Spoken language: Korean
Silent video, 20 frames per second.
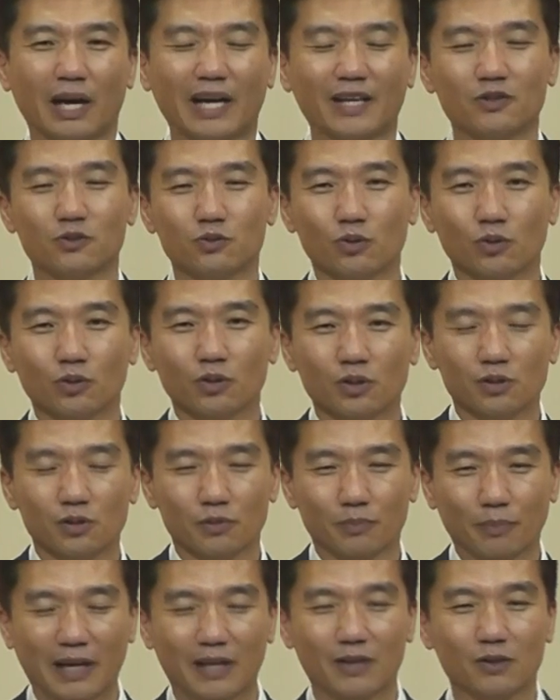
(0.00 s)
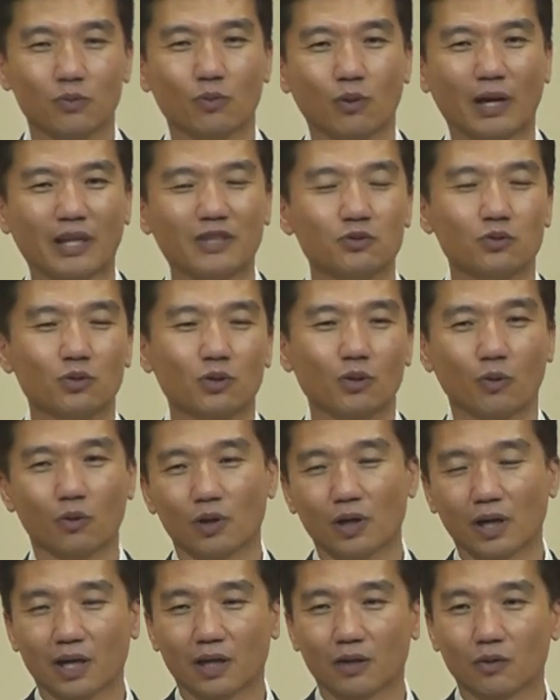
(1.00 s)
한쪽을 밟고 한쪽이
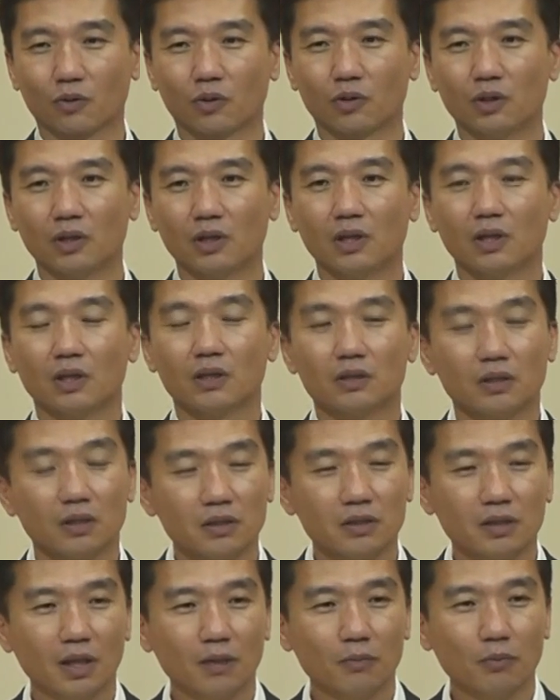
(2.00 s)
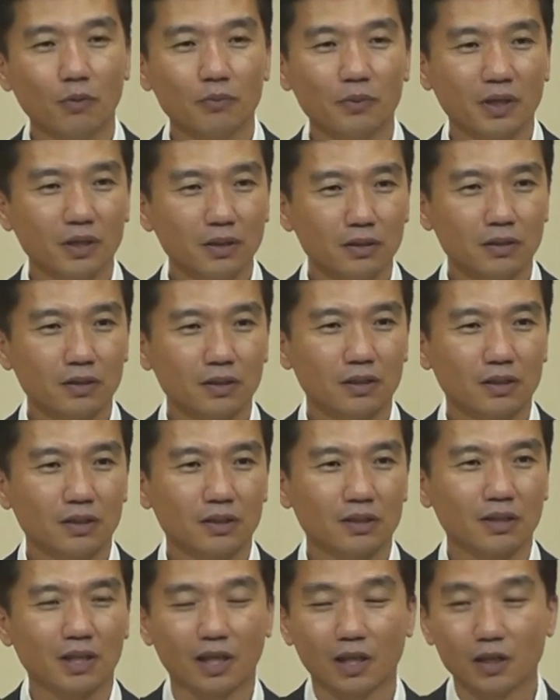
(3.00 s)
올라가고 그럴 때 보면
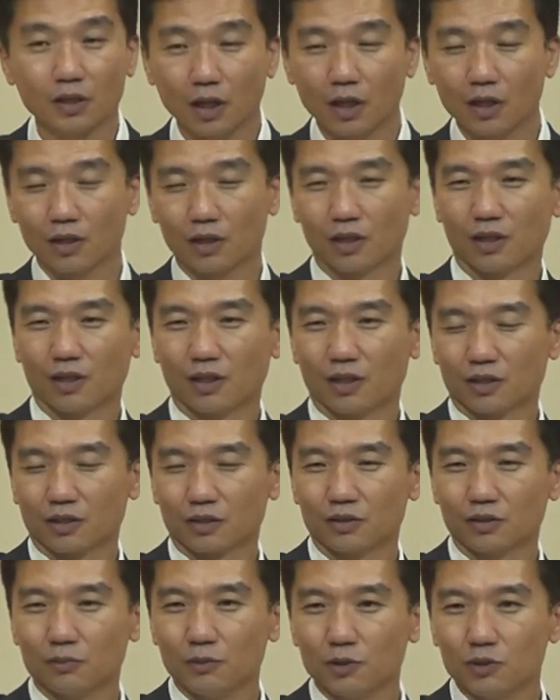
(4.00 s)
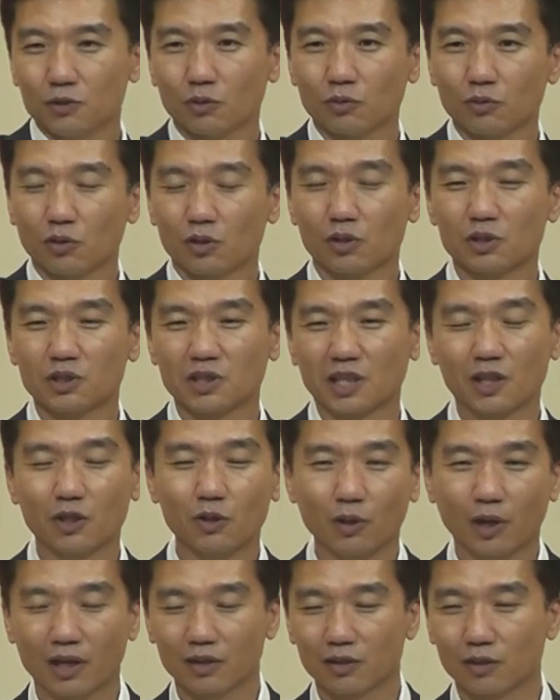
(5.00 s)
예, 옛날 그 민속놀이를
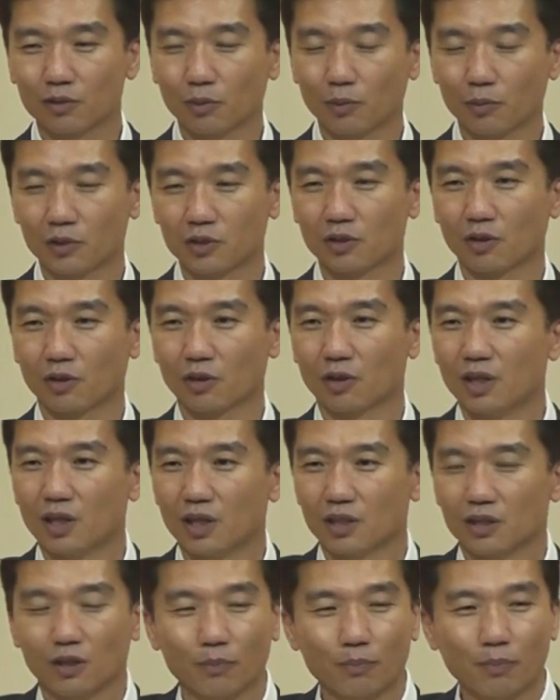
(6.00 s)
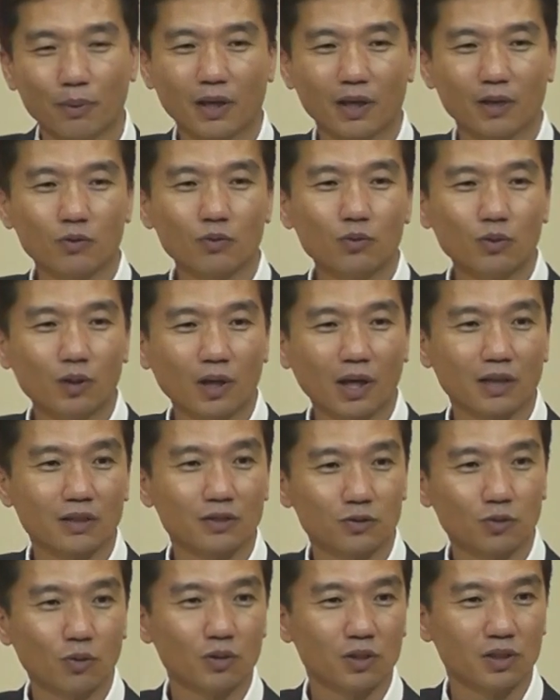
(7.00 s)
제대로 하는 걸 보면요. 옆에 누군가가
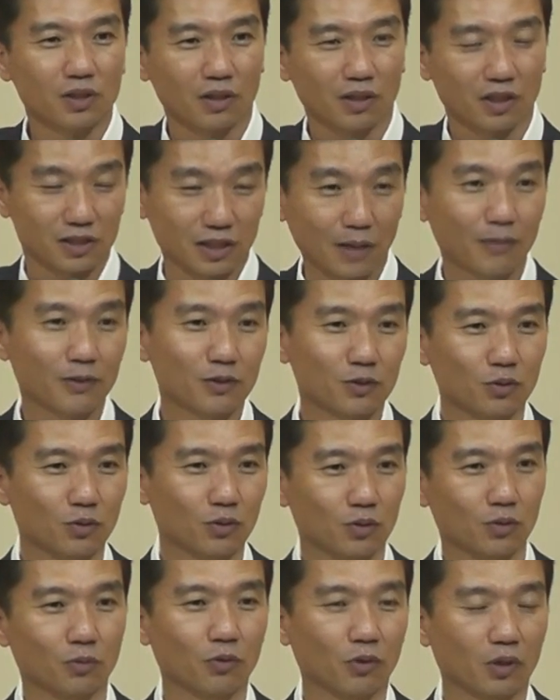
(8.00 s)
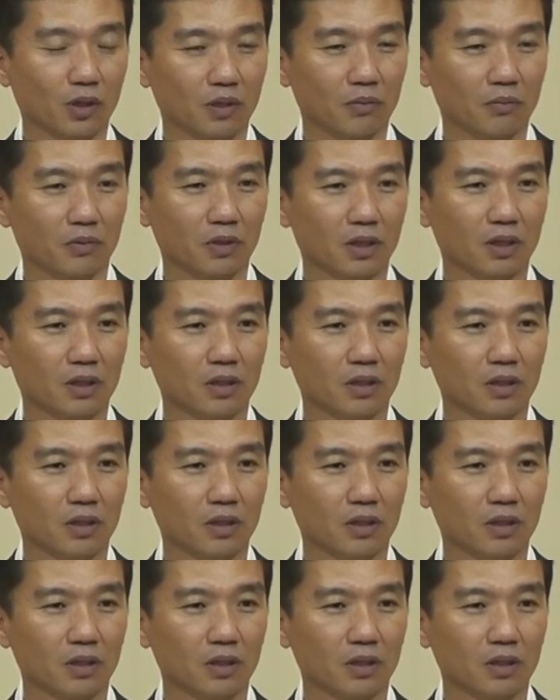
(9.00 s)
그 손을 이렇게 잡아주는 것도 보게 됩니다.